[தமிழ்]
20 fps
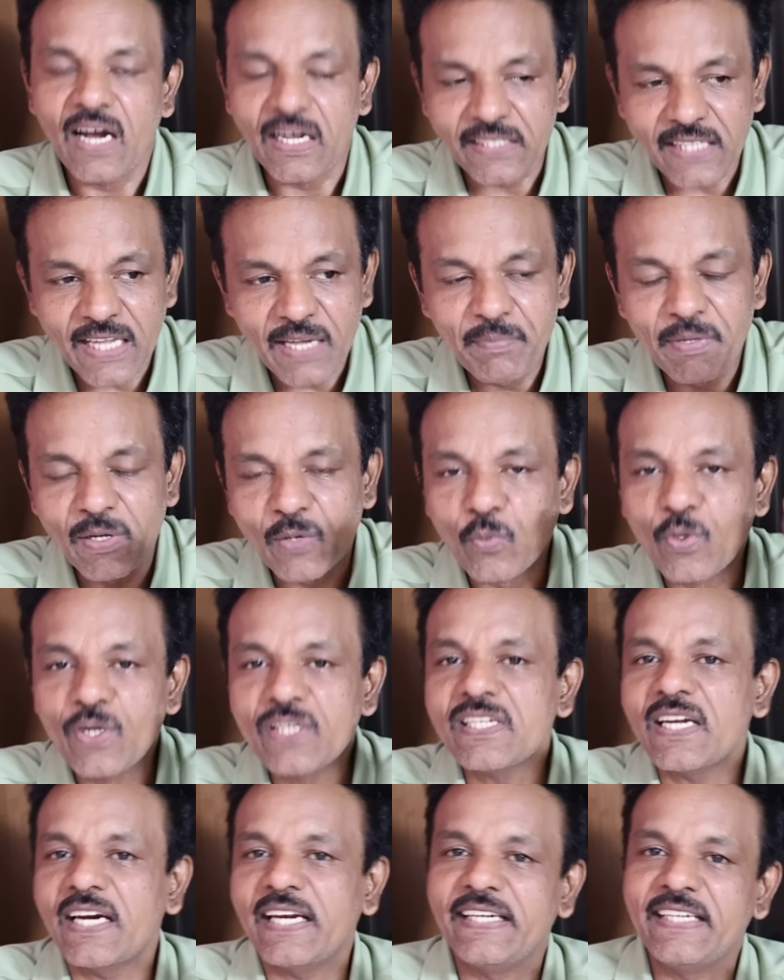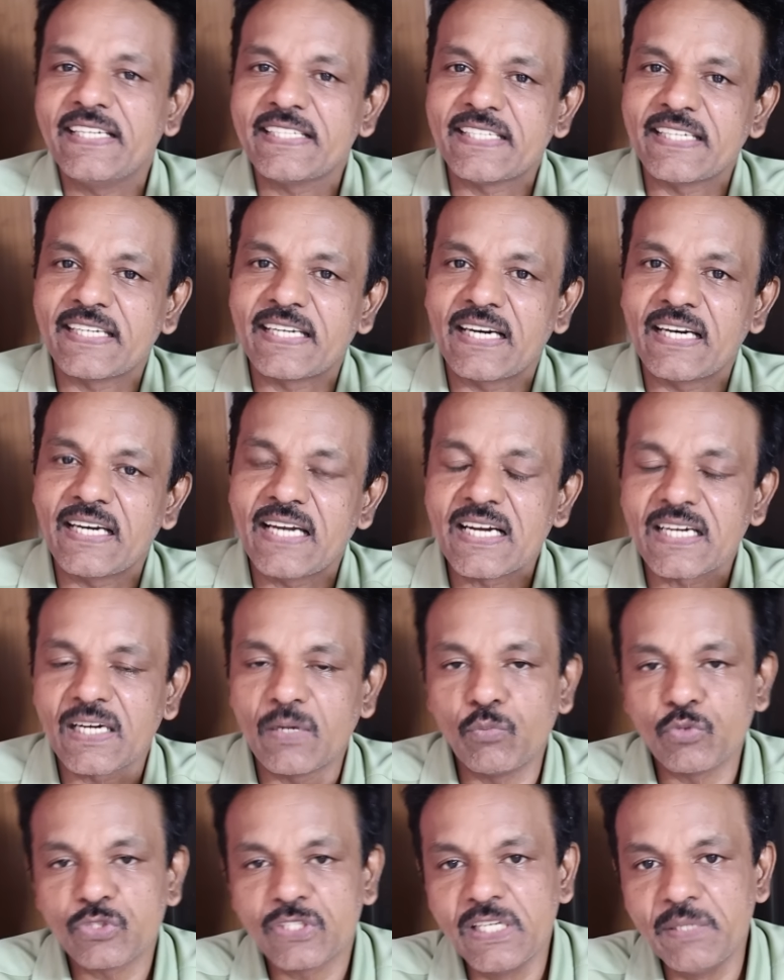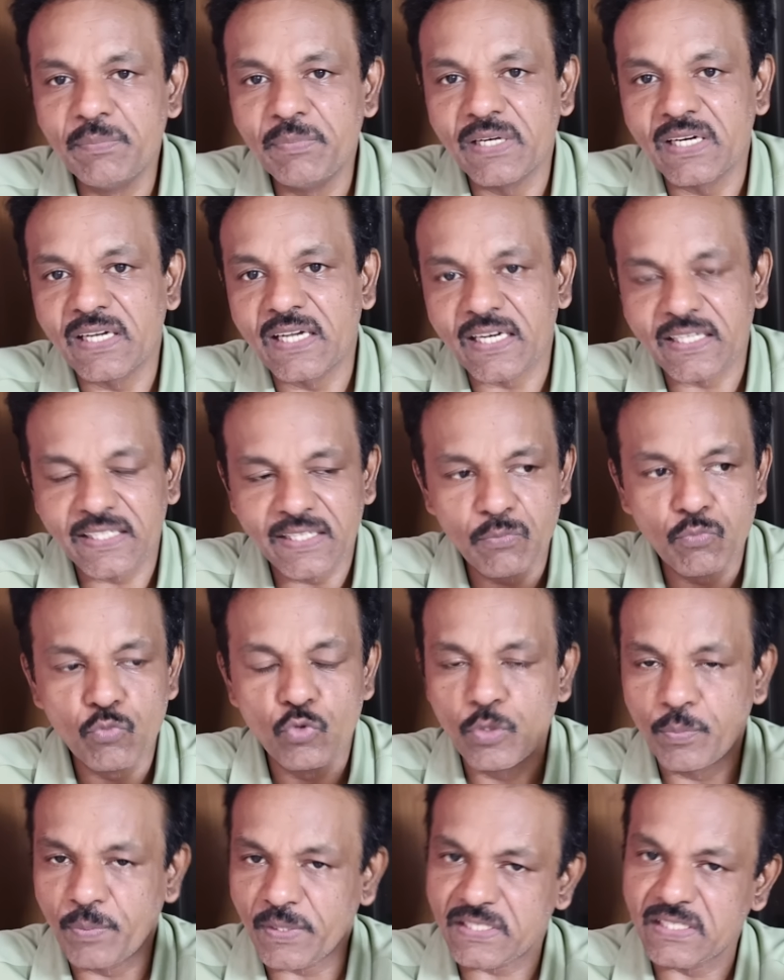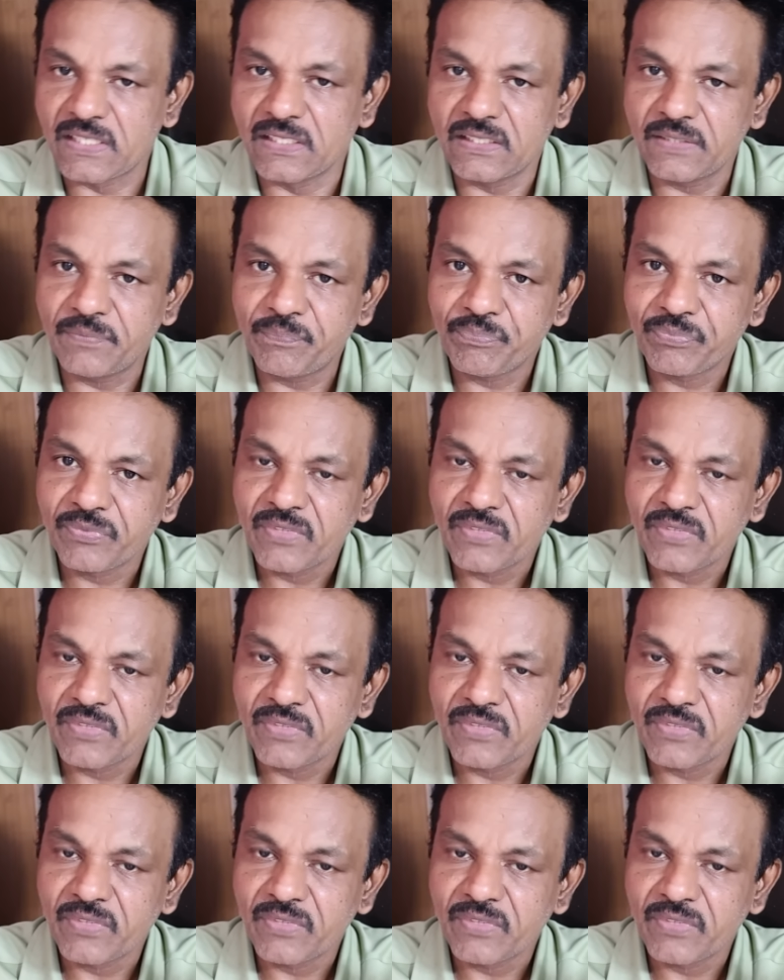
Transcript: அதே மாதிரி ஒடிசாவில் என்ன சிக்கல்னா அங்கே முஸ்லீம் இருக்கிறதே மூணு பெர்சன்ட்டு